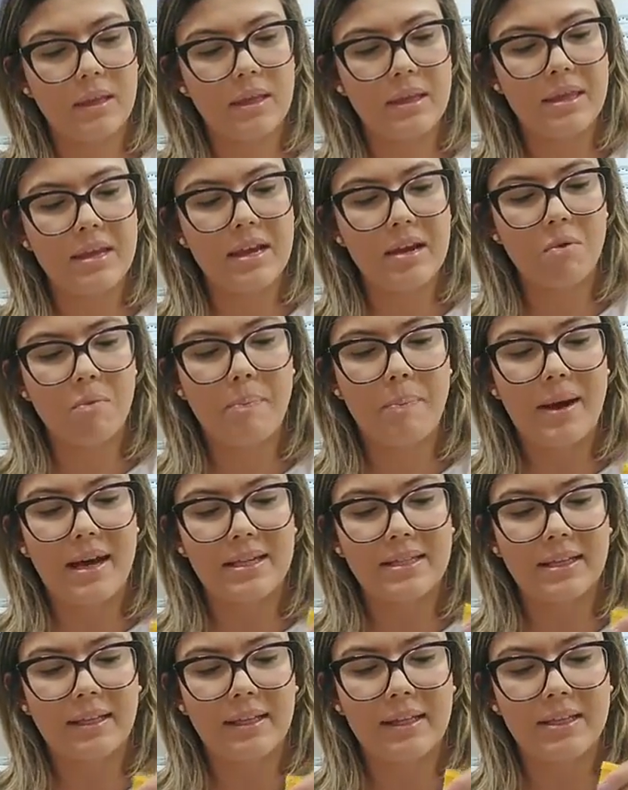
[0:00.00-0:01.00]
Não
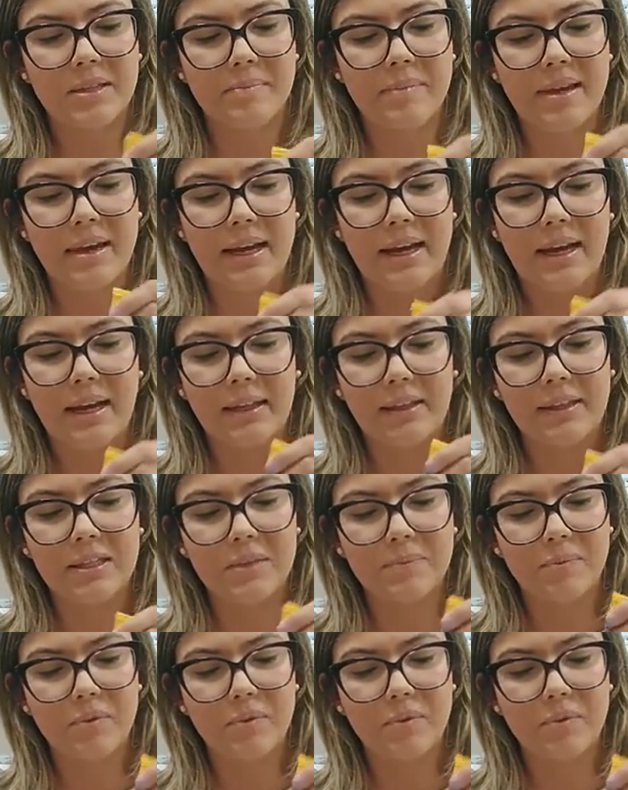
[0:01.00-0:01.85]
passa nas beiradas,